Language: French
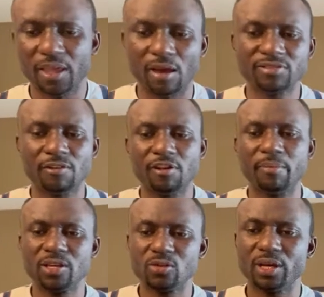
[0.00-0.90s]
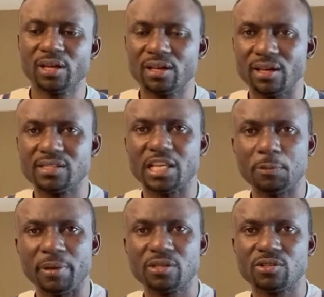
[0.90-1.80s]
et vous avez besoin que
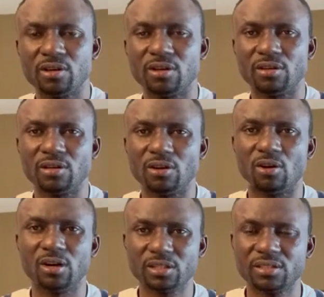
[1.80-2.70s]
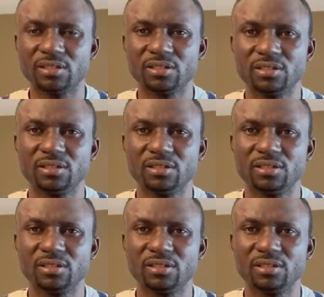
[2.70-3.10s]
cette personne hôte